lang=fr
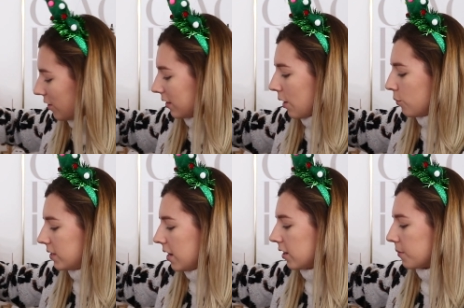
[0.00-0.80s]
euh,
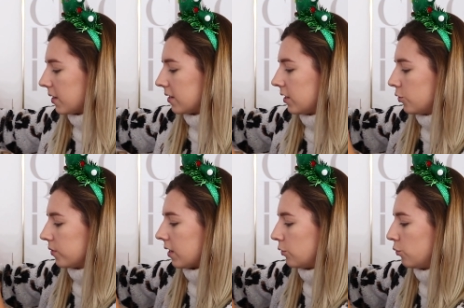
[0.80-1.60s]
carrousel comme ça, ça je
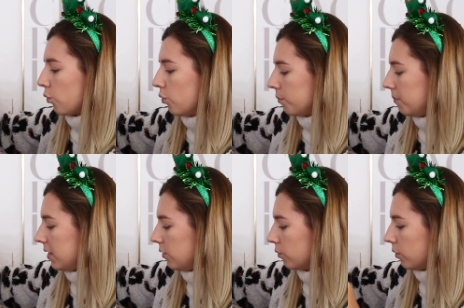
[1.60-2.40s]
trouve ça trop
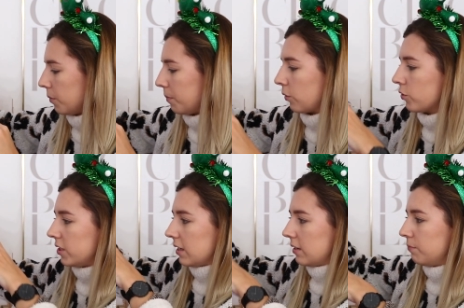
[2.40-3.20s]
mignon. Euh, par contre
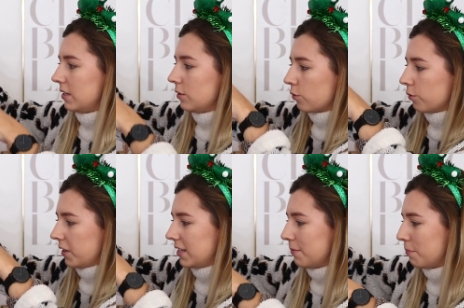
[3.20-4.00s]
j'ai des petites
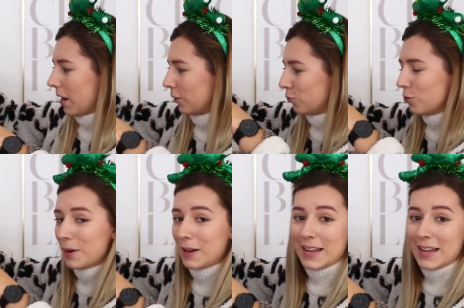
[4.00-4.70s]
confettis partout.